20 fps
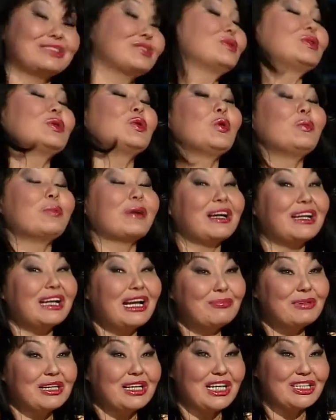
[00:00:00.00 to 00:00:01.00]
Что такое
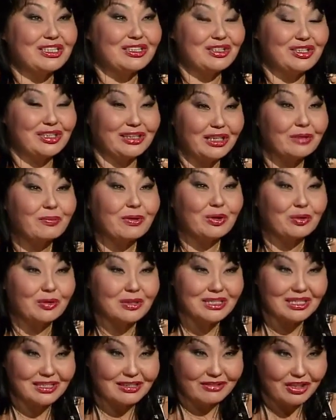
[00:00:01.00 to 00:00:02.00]
программа? Каждый человек приходит
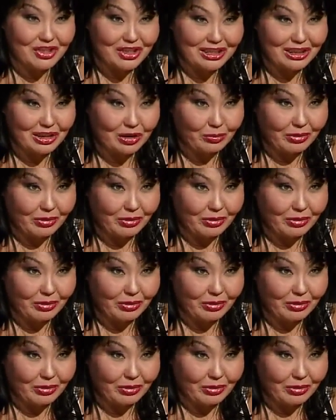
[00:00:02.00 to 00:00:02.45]
со своей жизненной